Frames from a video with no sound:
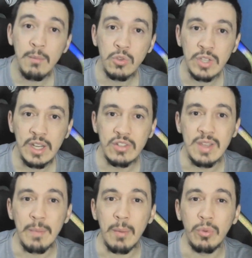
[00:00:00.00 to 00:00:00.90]
Meus
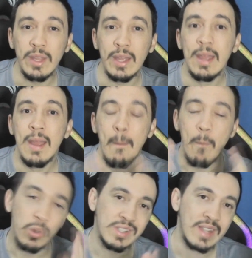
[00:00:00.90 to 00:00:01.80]
queridos, é para poder
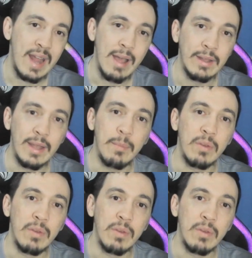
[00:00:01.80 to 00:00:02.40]
mostrar né,